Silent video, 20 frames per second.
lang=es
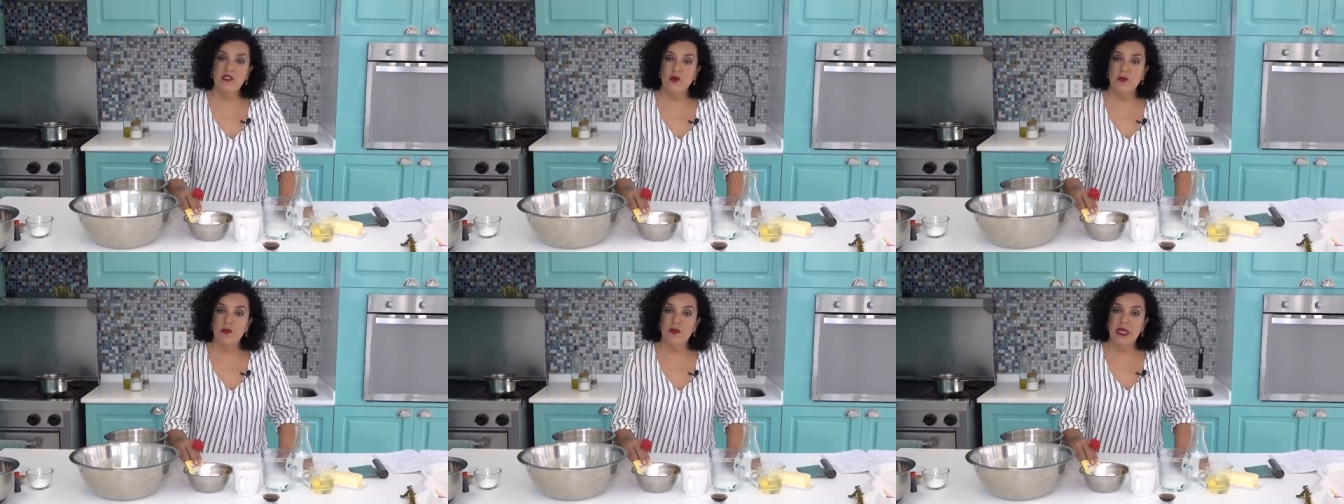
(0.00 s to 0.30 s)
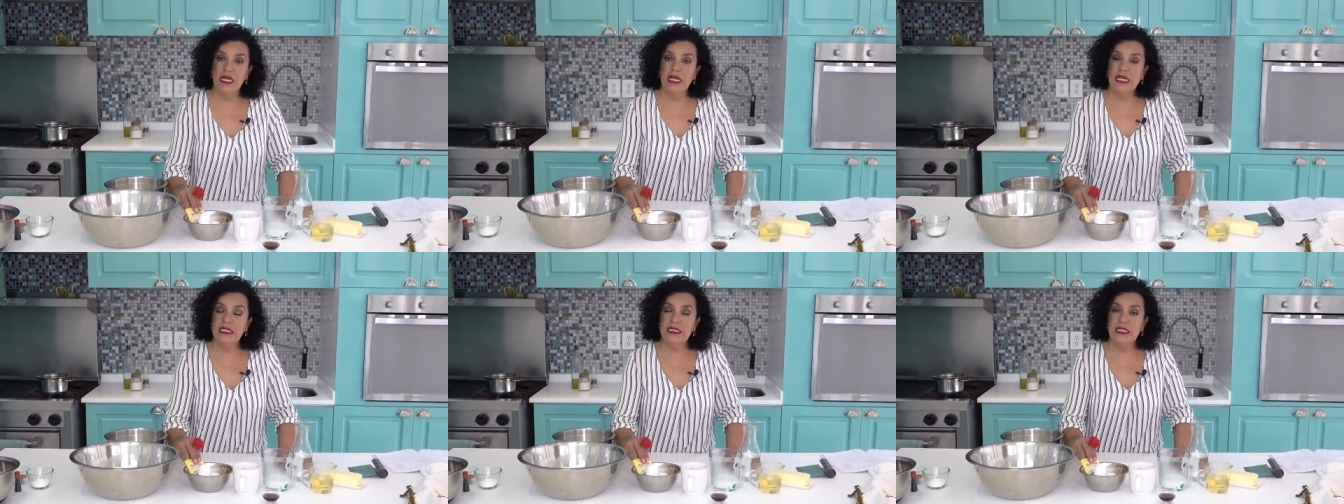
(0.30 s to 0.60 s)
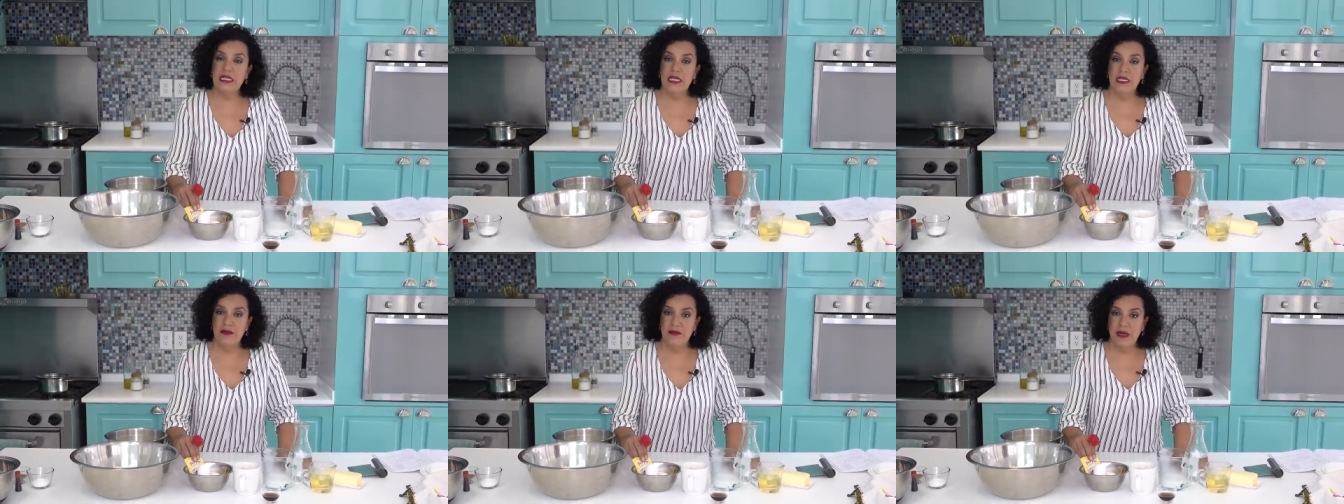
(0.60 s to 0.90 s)
soperas
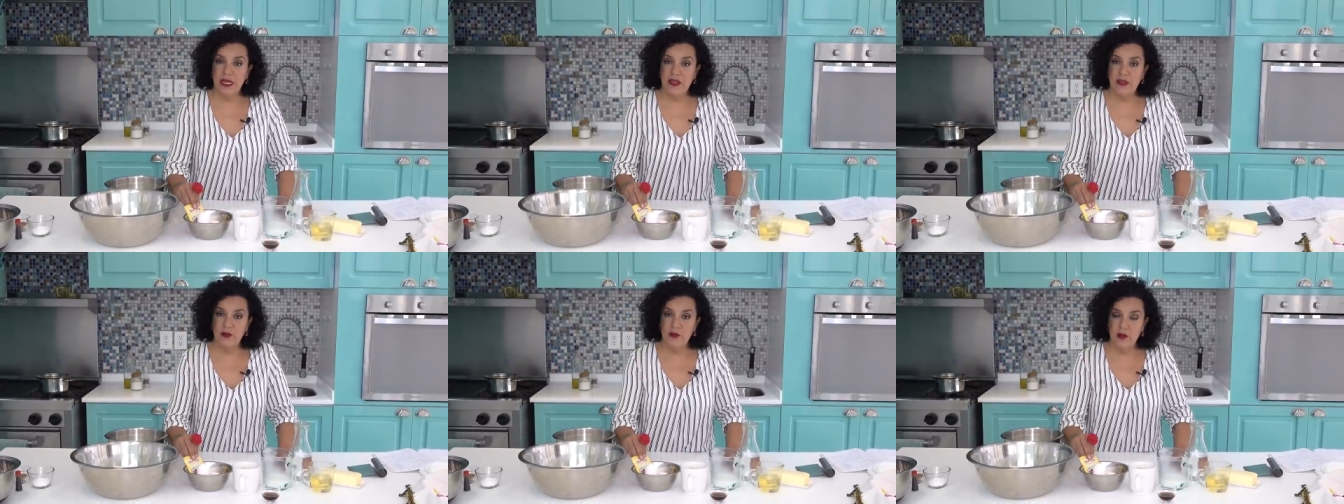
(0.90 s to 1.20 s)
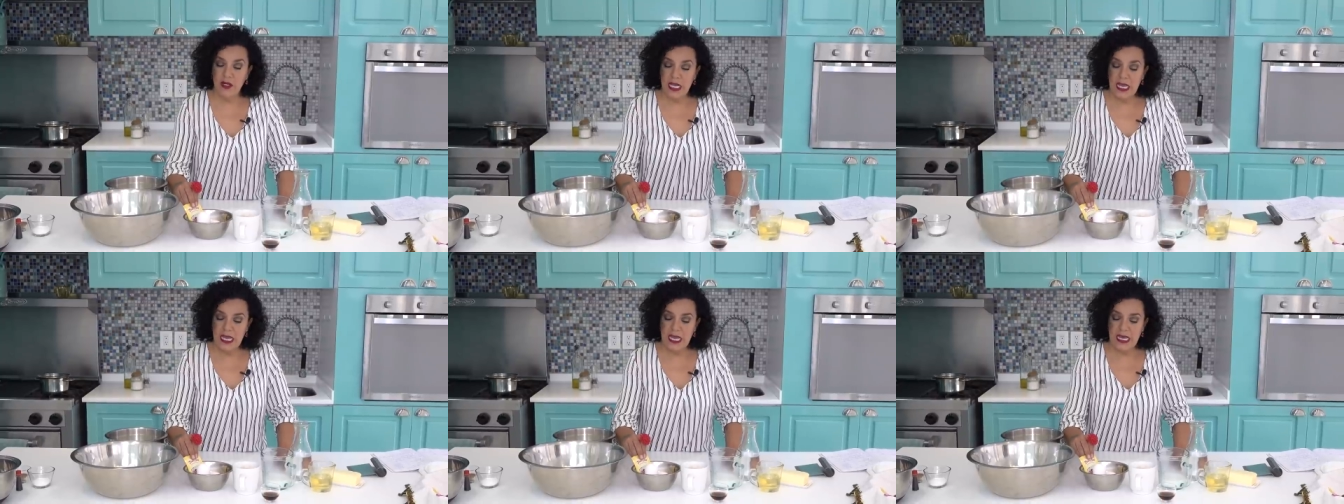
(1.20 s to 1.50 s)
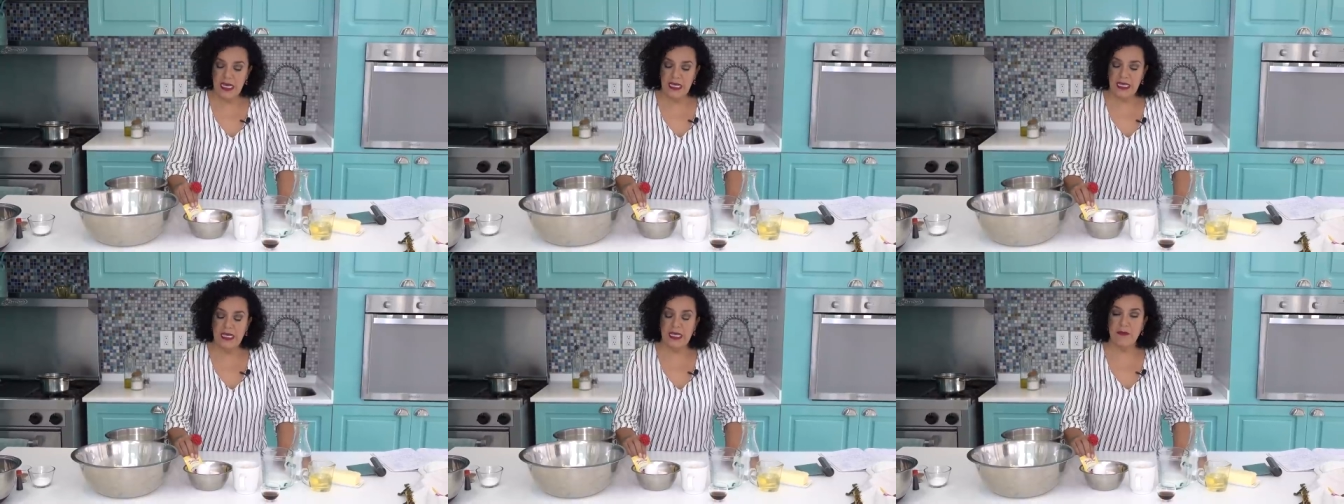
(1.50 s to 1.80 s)
de
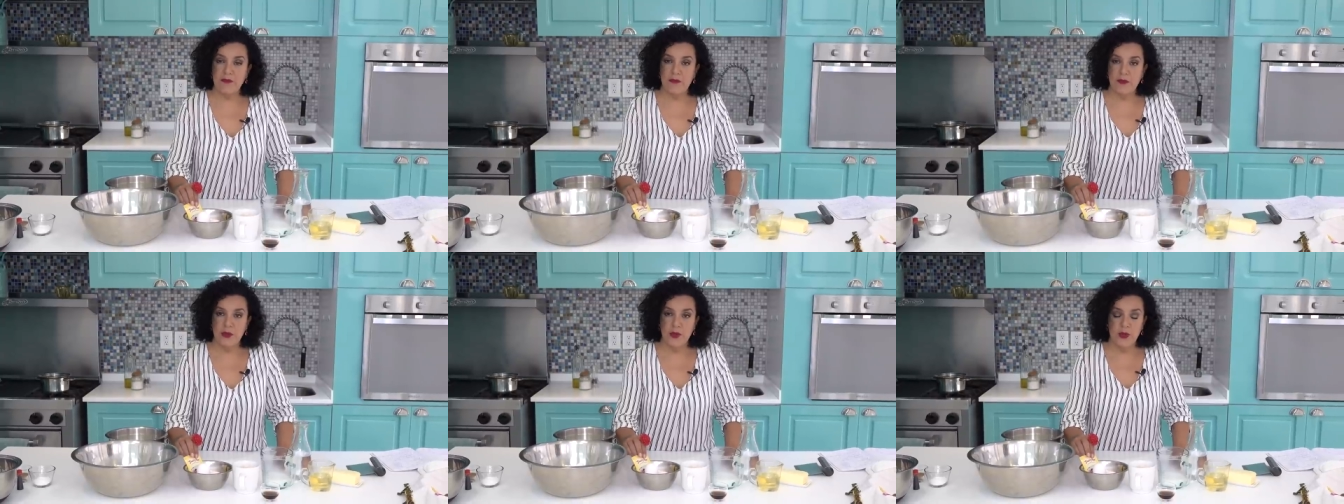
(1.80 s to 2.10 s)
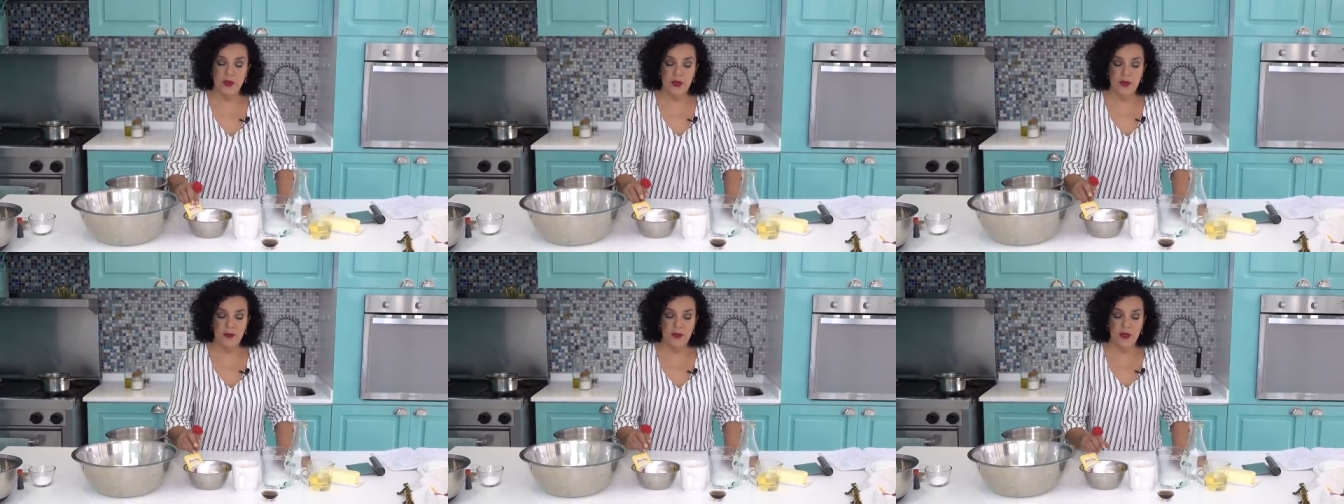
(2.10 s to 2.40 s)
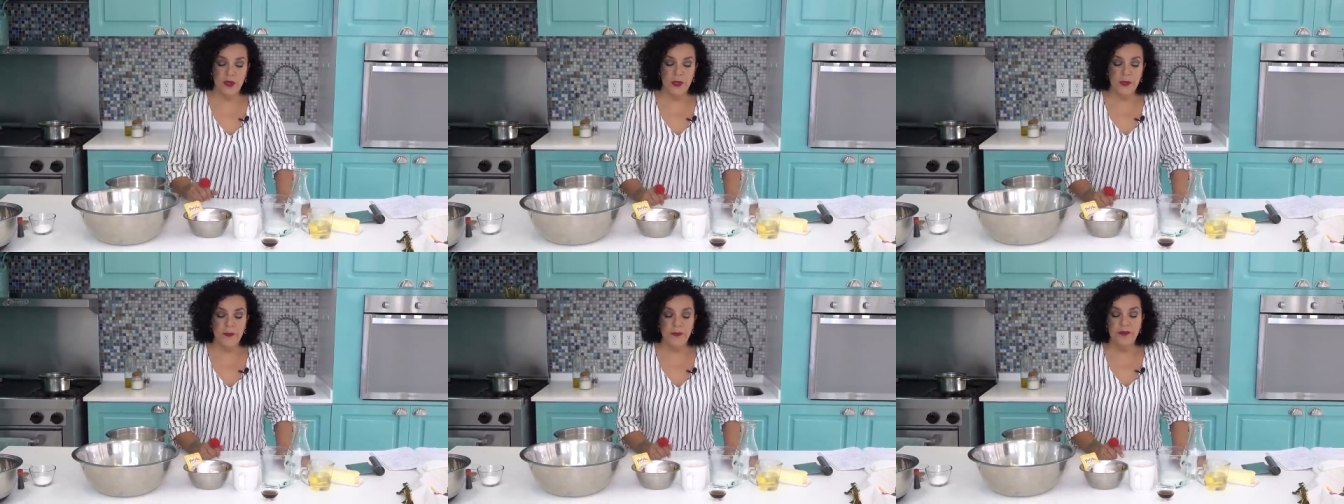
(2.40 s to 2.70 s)
levadura en
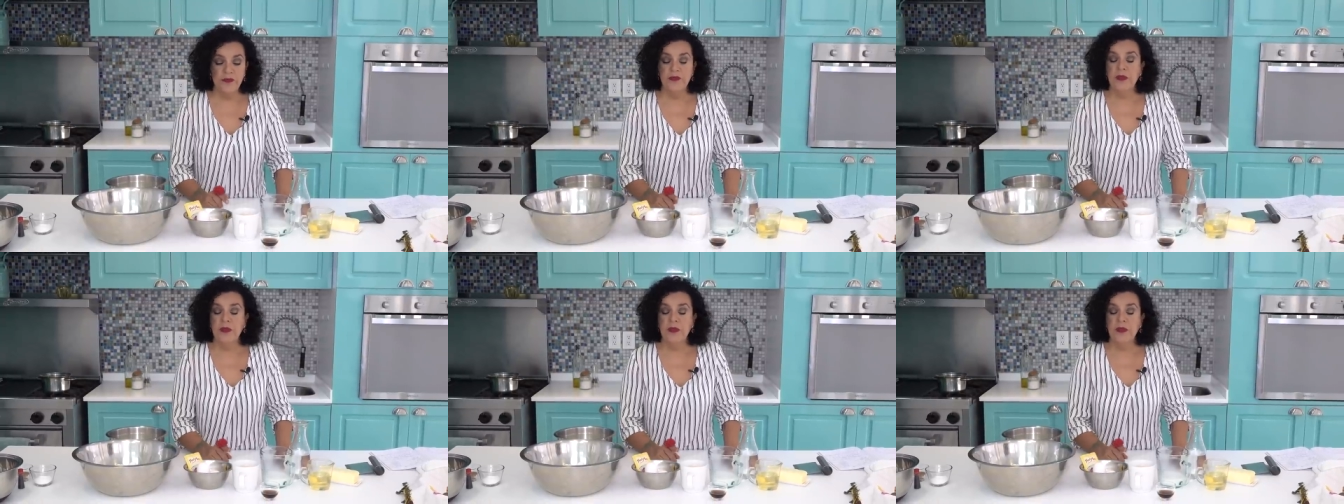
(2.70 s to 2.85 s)
polvo,